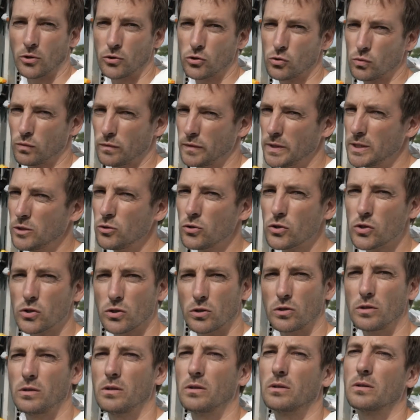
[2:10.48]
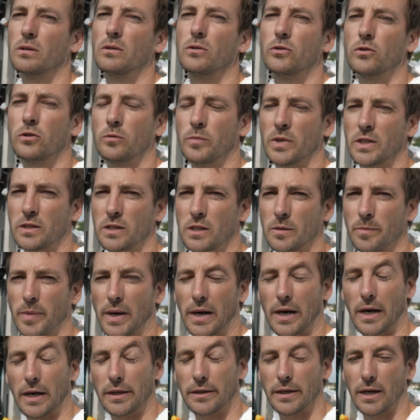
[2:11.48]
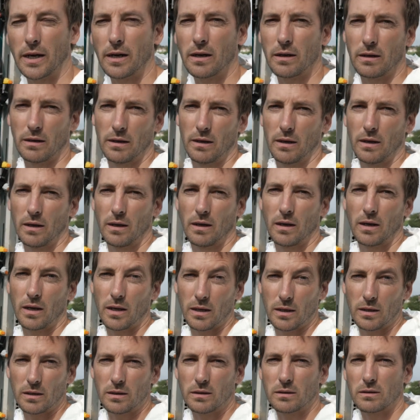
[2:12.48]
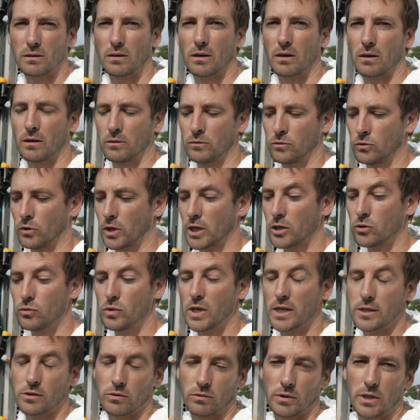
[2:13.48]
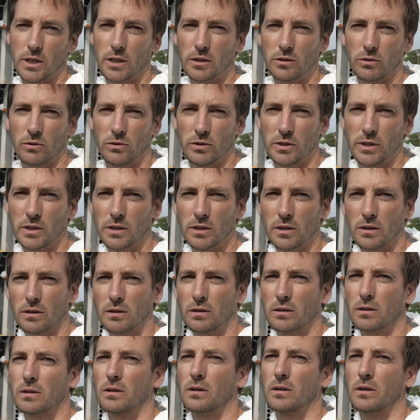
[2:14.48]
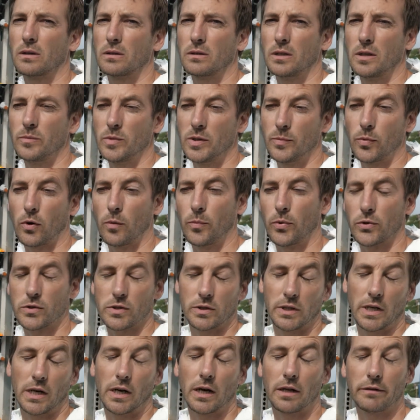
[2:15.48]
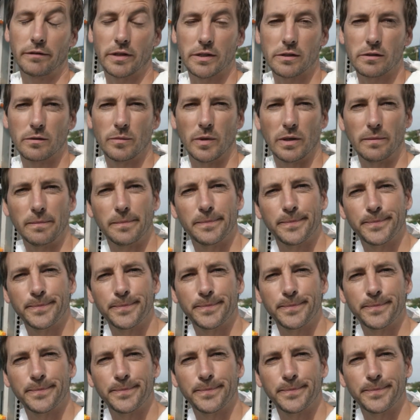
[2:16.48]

un suivi de sol automatique par radar et une régulation électronique euh, débit proportionnel à l'avancement.